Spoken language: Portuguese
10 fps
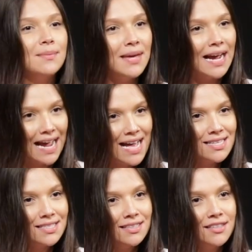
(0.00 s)
na minha
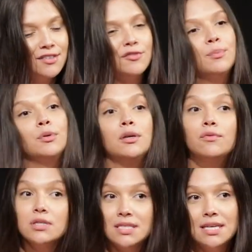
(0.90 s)
casa foi porque
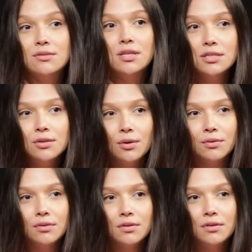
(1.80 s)
você solicitou.